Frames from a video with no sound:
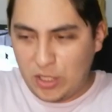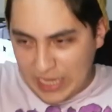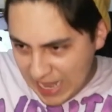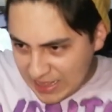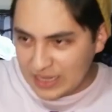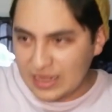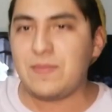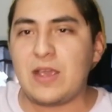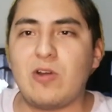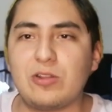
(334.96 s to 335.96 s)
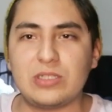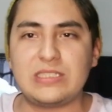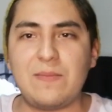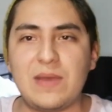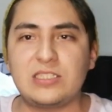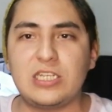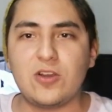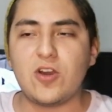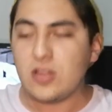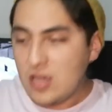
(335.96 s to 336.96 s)
Porque la neta, mi cuarto está más
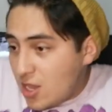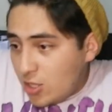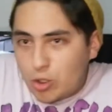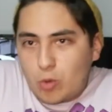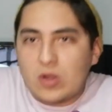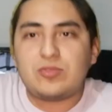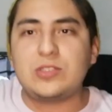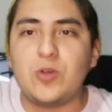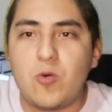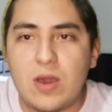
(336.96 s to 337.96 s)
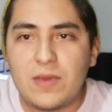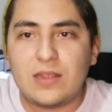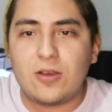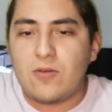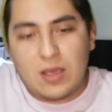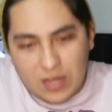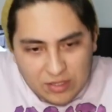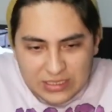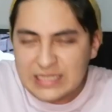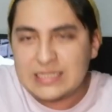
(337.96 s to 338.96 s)
chingón. Tu cuarto es un huevito, güey.
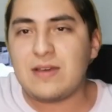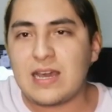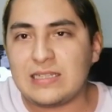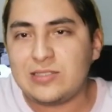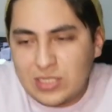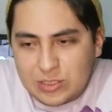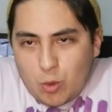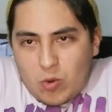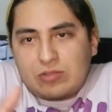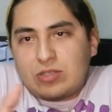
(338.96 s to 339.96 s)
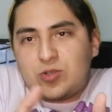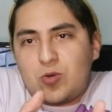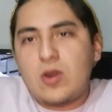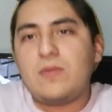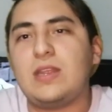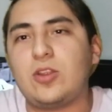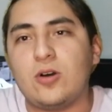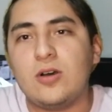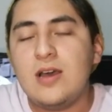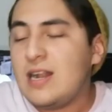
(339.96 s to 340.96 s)
Cuando estás de vacaciones, tu cuarto es un
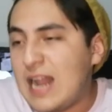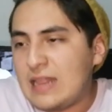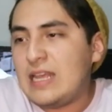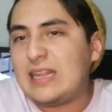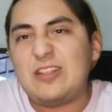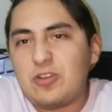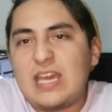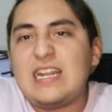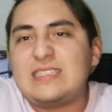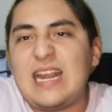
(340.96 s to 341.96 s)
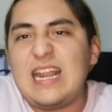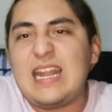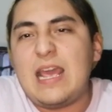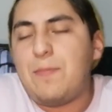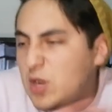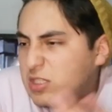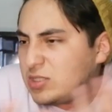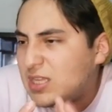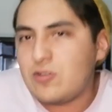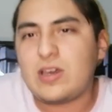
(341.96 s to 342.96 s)
huevito. La neta, no quieres salir de ahí. Por
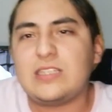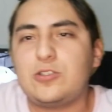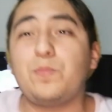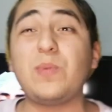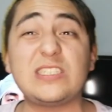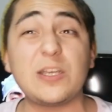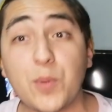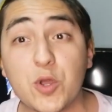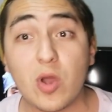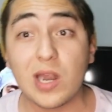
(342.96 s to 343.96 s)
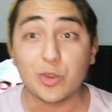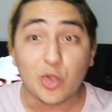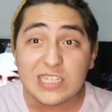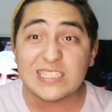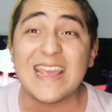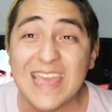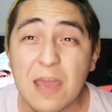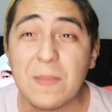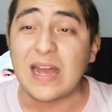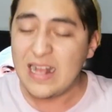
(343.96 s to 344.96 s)
eso te digo que eres un pinche polluelo. Tú eres la
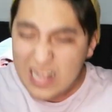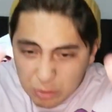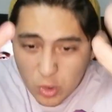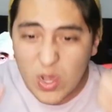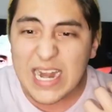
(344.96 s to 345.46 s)
yema. Tú